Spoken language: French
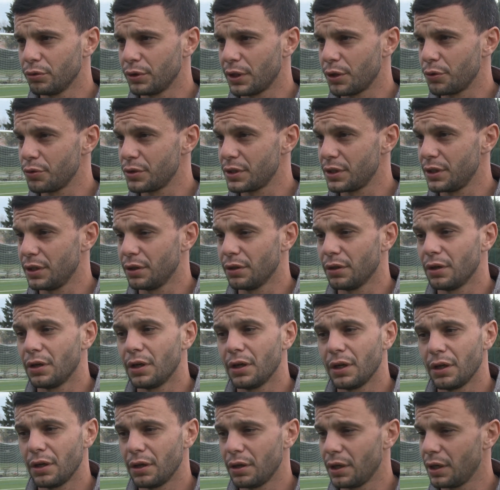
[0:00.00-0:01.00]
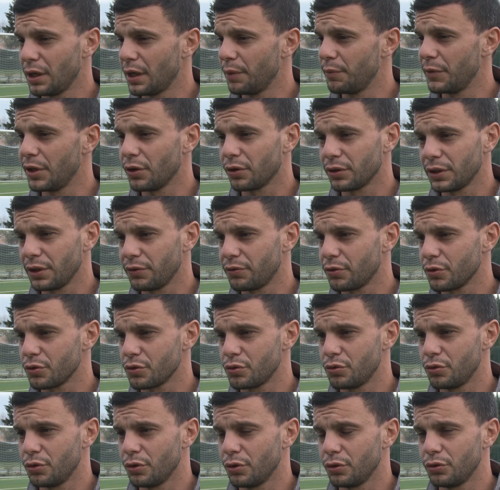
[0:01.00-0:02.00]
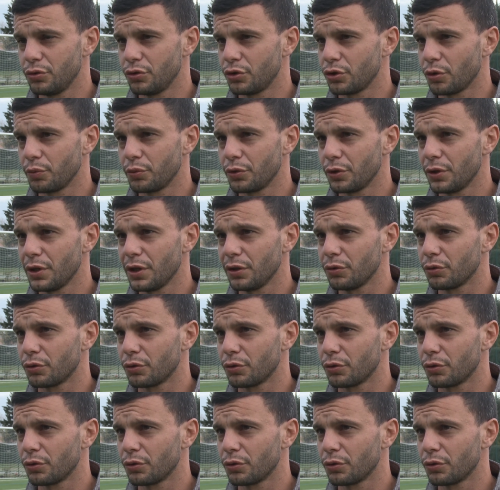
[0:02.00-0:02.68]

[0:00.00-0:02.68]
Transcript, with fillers: On a aussi la meilleure défense du, du championnat.